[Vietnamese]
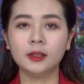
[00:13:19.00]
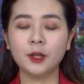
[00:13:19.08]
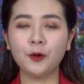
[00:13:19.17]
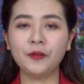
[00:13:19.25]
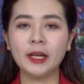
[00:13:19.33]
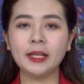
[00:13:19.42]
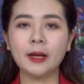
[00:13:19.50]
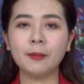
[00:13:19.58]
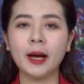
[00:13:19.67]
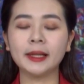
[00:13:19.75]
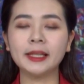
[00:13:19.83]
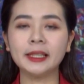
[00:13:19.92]
Thưa quý vị, năm
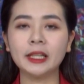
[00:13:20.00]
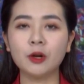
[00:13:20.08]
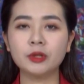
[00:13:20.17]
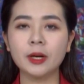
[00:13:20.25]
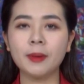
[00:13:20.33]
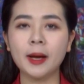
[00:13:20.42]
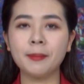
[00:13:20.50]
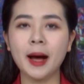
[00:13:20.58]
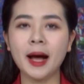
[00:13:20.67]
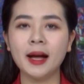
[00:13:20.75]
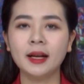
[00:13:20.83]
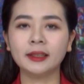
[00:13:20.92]

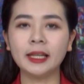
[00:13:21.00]
2023,